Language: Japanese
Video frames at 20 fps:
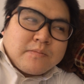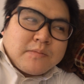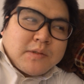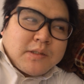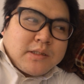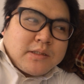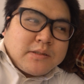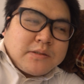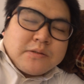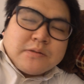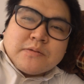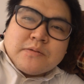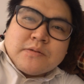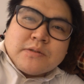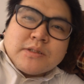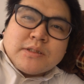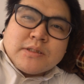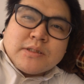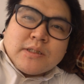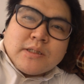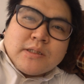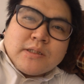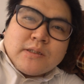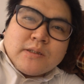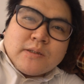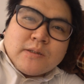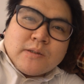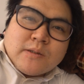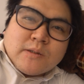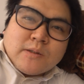外食をしない。
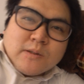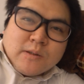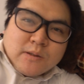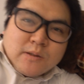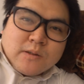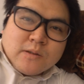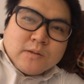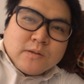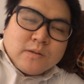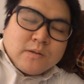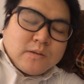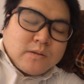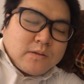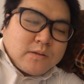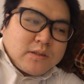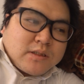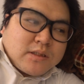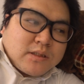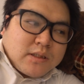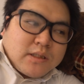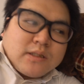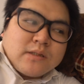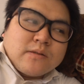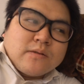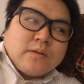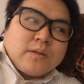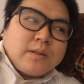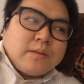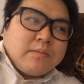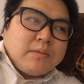ほとんどしない
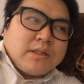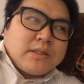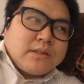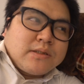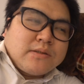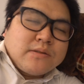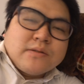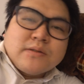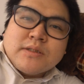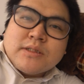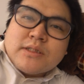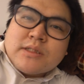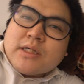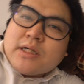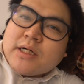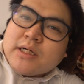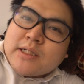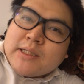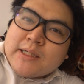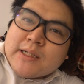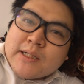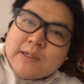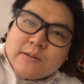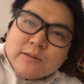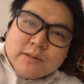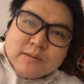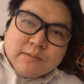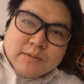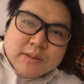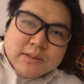というか、まあ週いっかいにかい
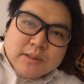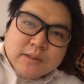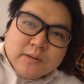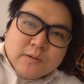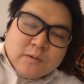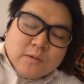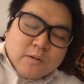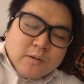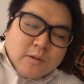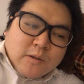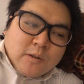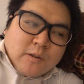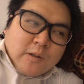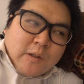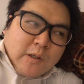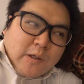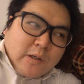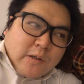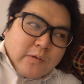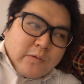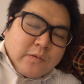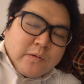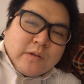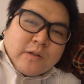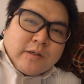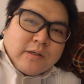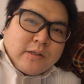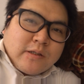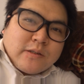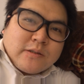はしますけど、基本
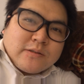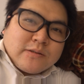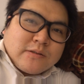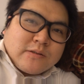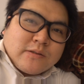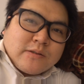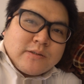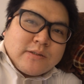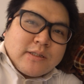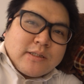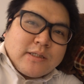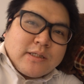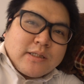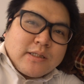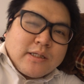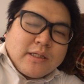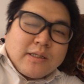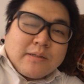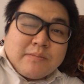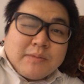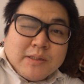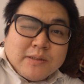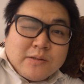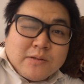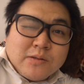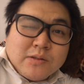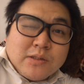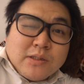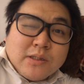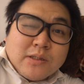的にずっと家で、ただまあ
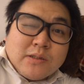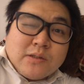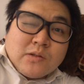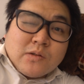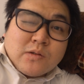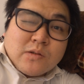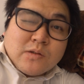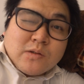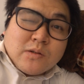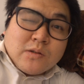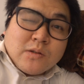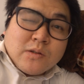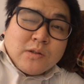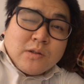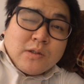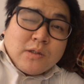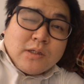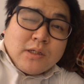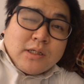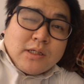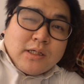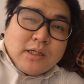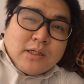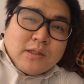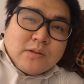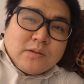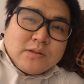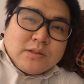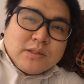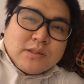そうしてくると家
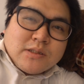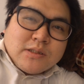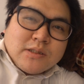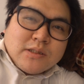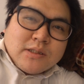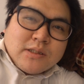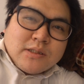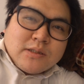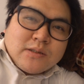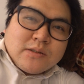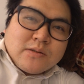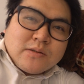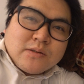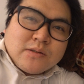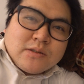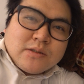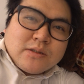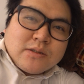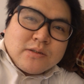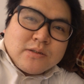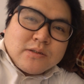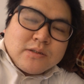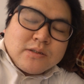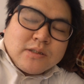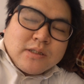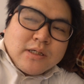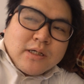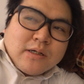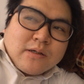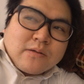の自炊をするのっ
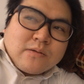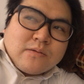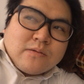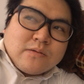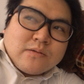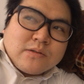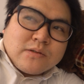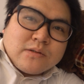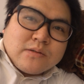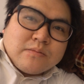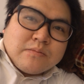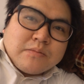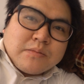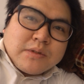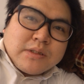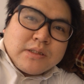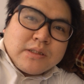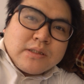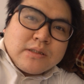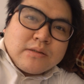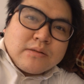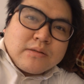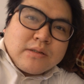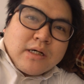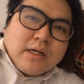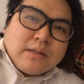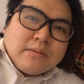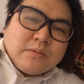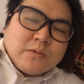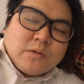て結構準備、
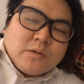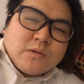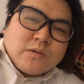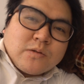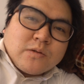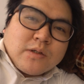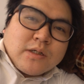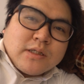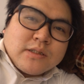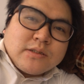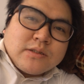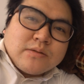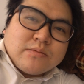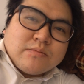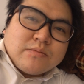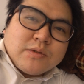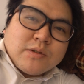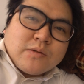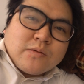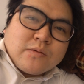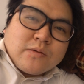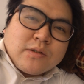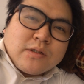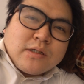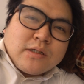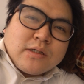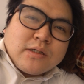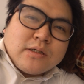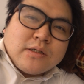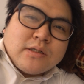買い物とか準備と
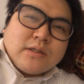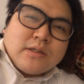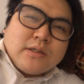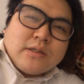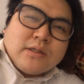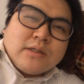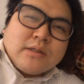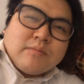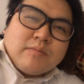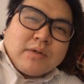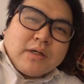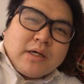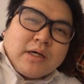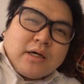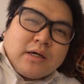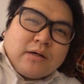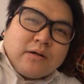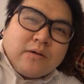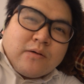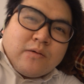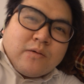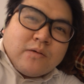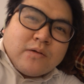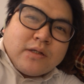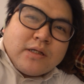か、まあ、結構